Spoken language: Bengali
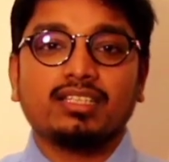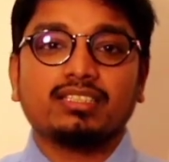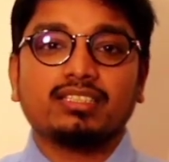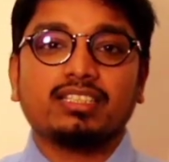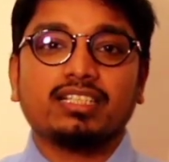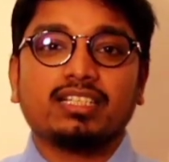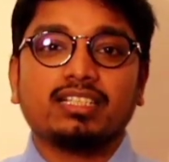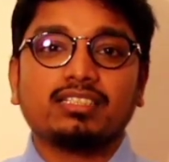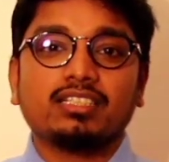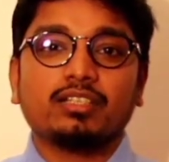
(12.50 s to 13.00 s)

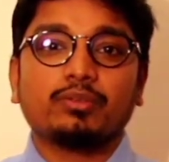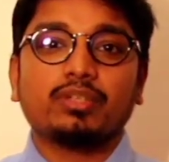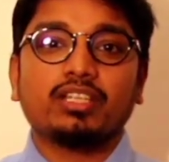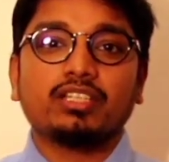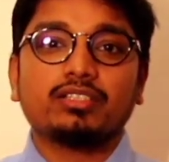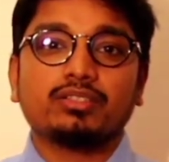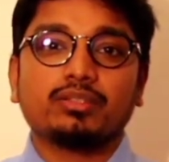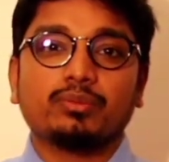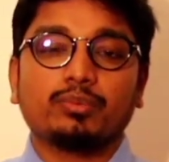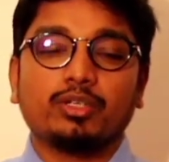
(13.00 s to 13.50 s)
দেখা যায়
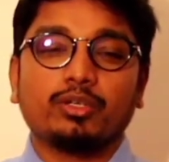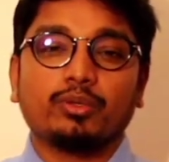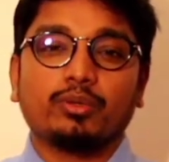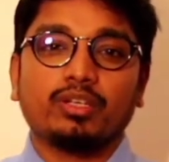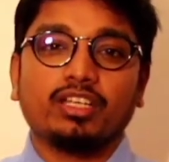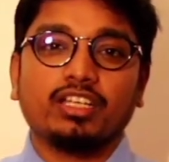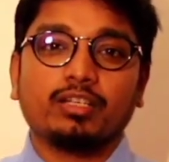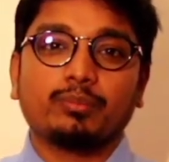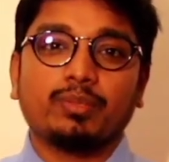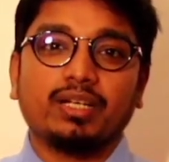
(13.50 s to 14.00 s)
অনেক সময়
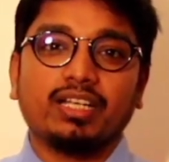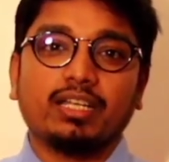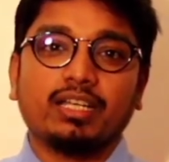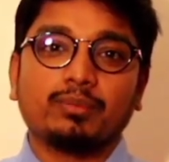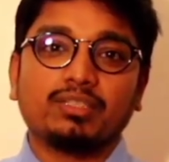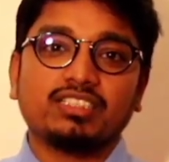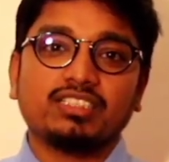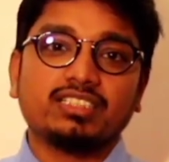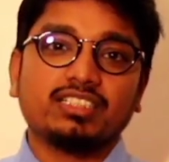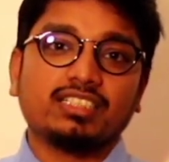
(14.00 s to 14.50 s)
অনেক ভাই
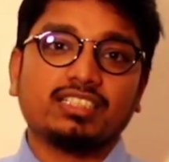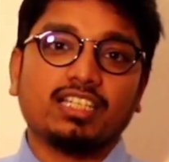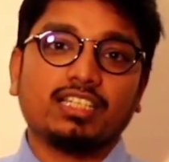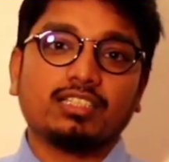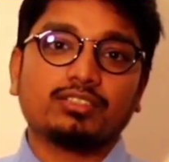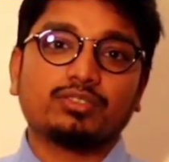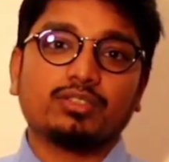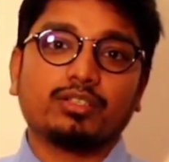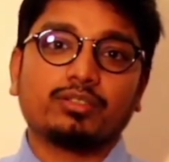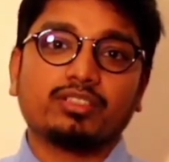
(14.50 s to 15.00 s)
আমাদের সাথে
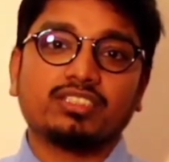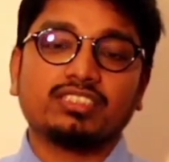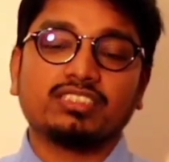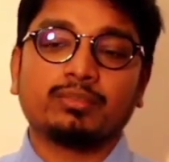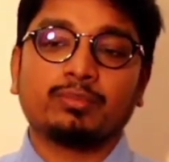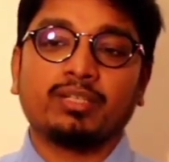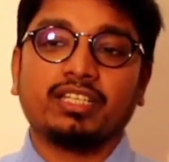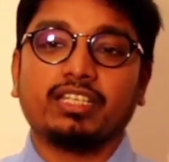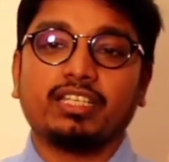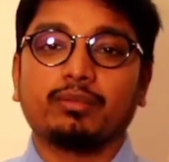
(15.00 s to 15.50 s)
আলোচনা করেন
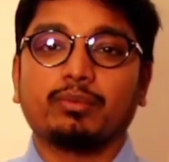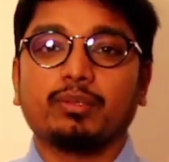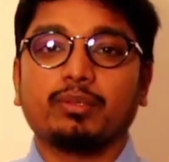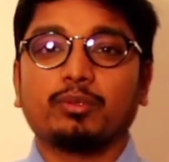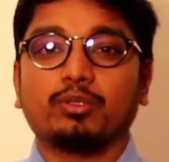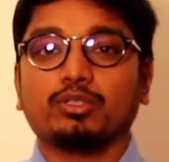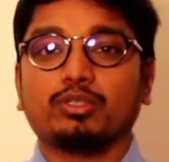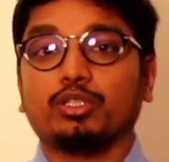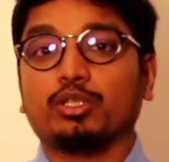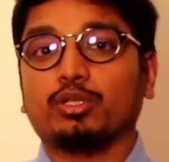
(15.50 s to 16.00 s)
যে ভাই
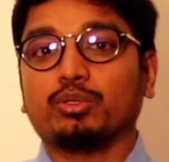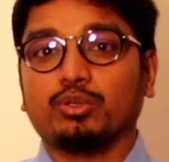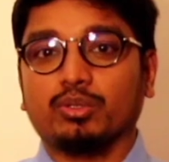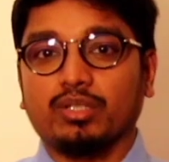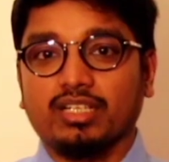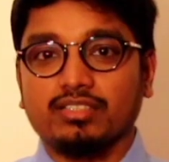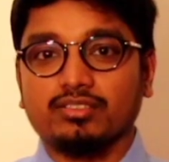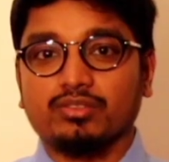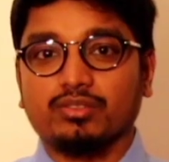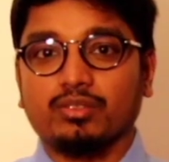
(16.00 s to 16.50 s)
কীভাবে অতিরিক্ত
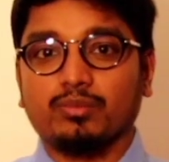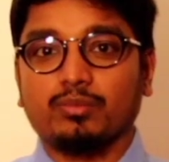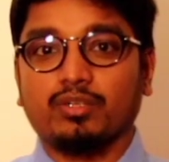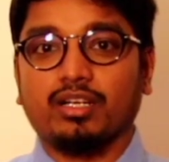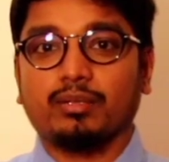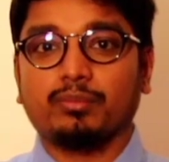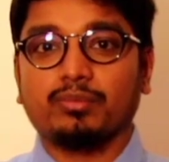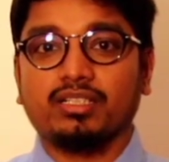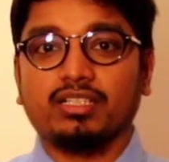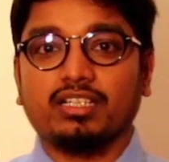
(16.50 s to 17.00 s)
কাজ করব
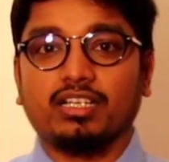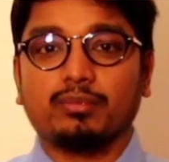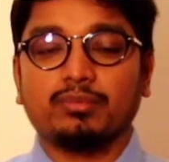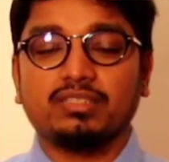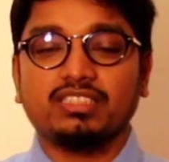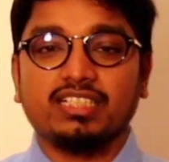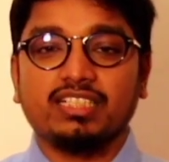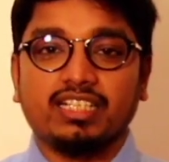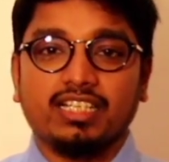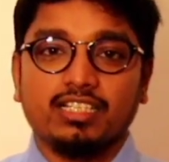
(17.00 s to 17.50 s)
আমার আমি
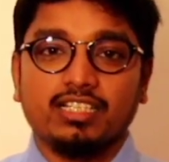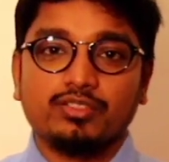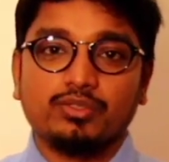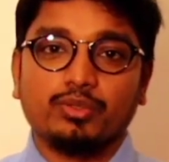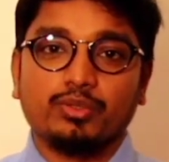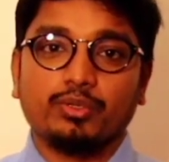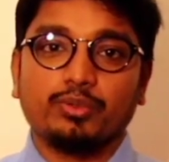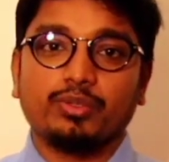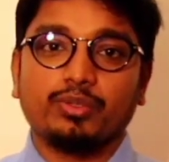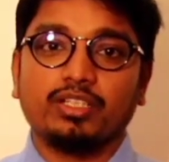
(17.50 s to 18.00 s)
যে কাজ
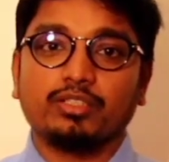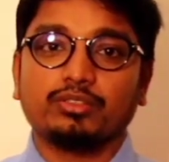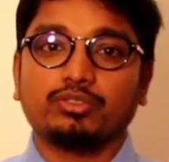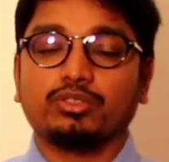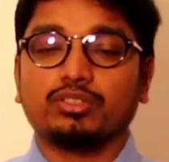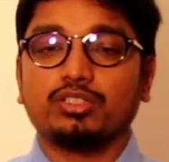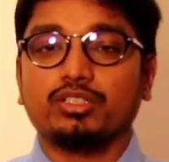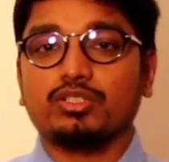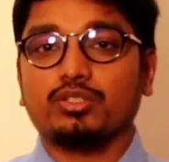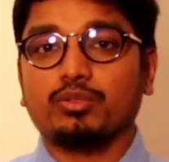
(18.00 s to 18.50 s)
করি ওইটার
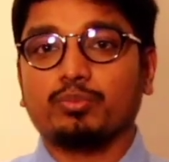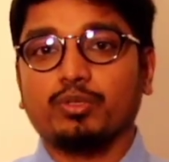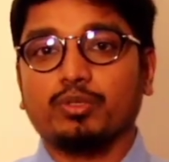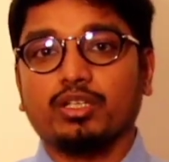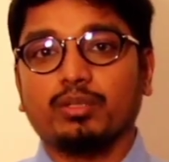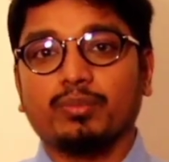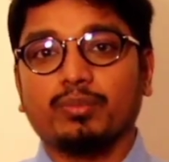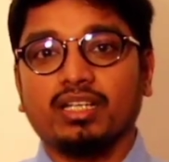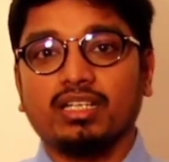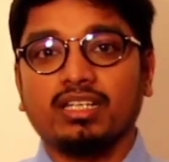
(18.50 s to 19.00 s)
যথেষ্ট
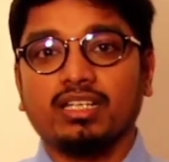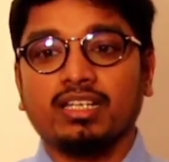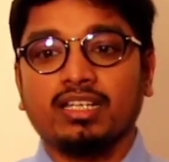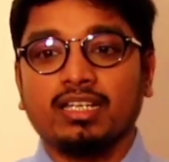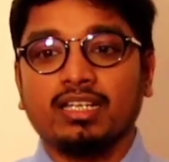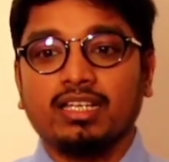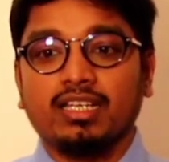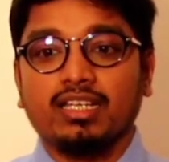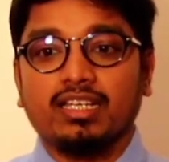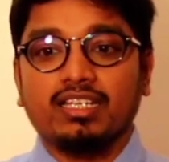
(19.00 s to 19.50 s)
পরিমাণ
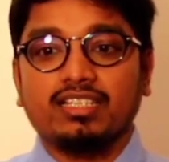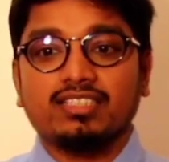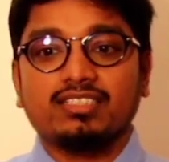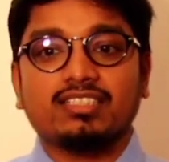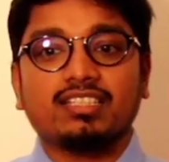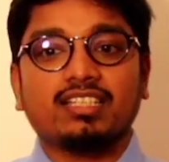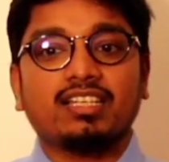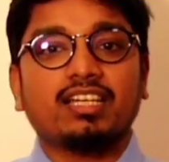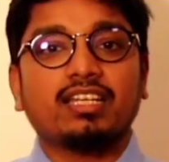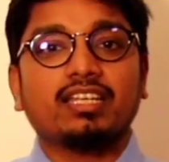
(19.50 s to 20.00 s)

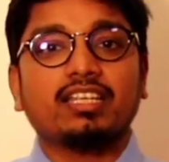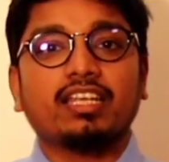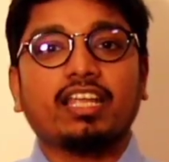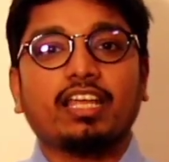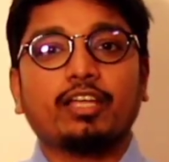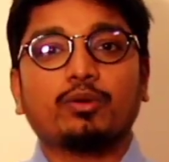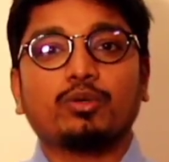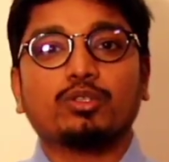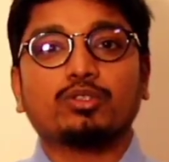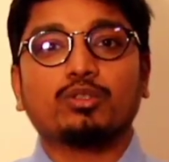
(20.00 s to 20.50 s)
স্যালারি
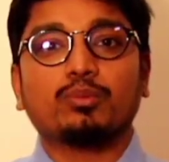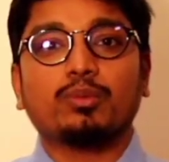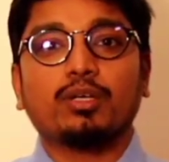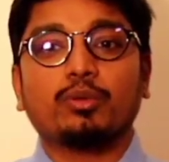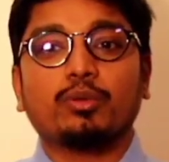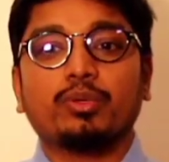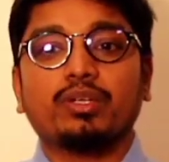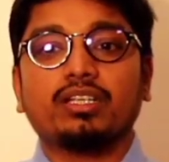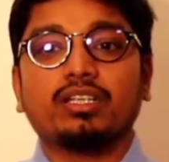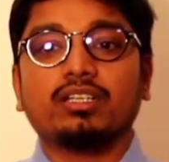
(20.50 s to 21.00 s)
নাই অথবা
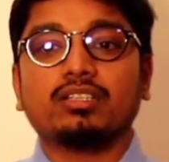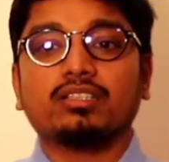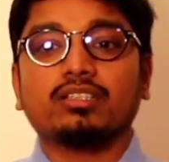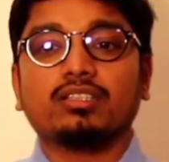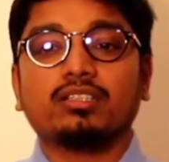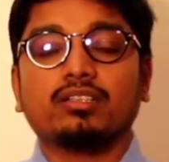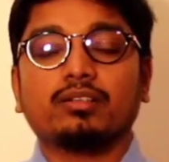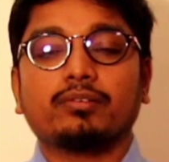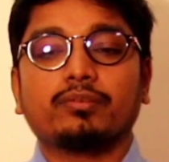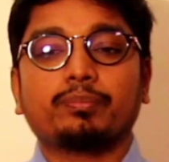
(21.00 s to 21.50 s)
ওইটা
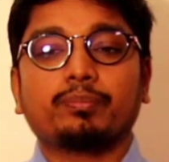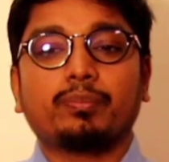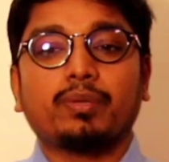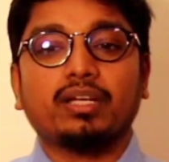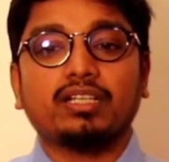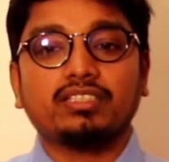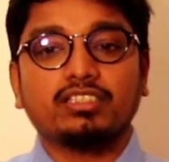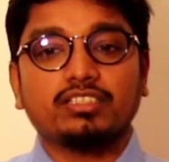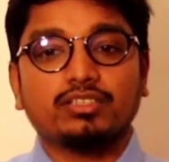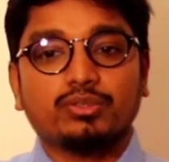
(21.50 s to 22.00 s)

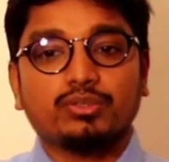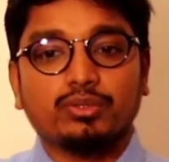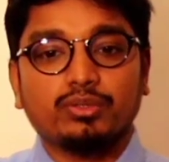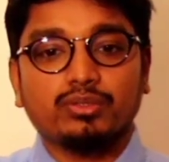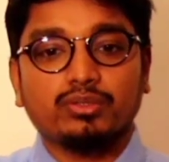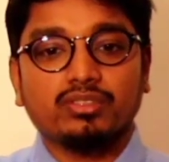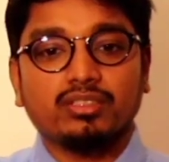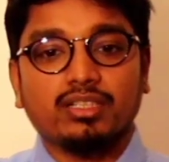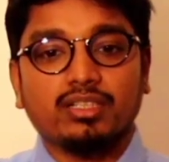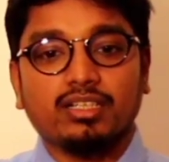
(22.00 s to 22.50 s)
পঁয়ত্রিশ
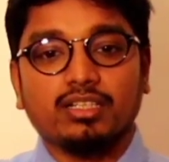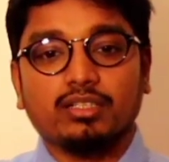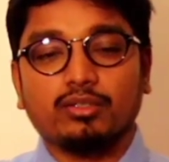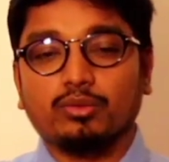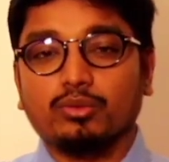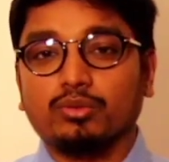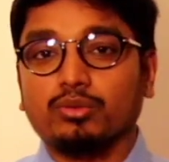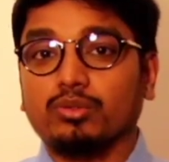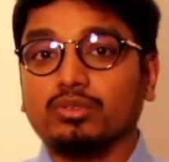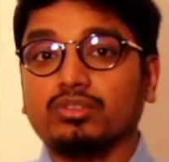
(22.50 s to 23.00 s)
ঘন্টা
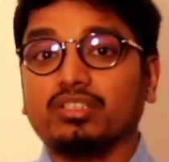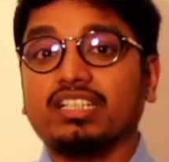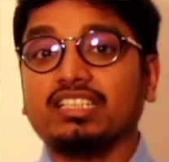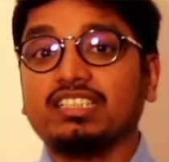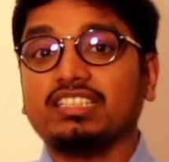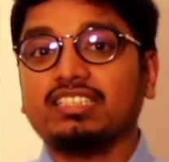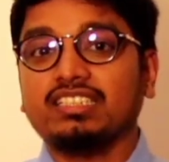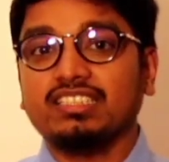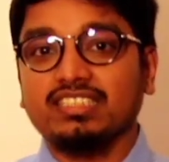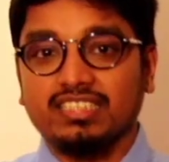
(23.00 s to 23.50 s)
কথা
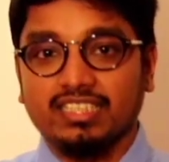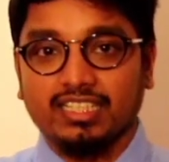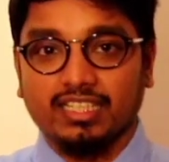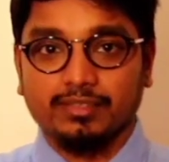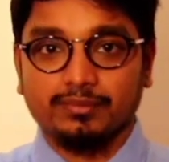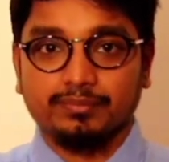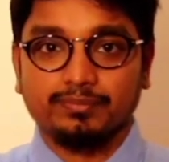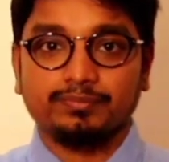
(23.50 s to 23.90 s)
দিতেছে না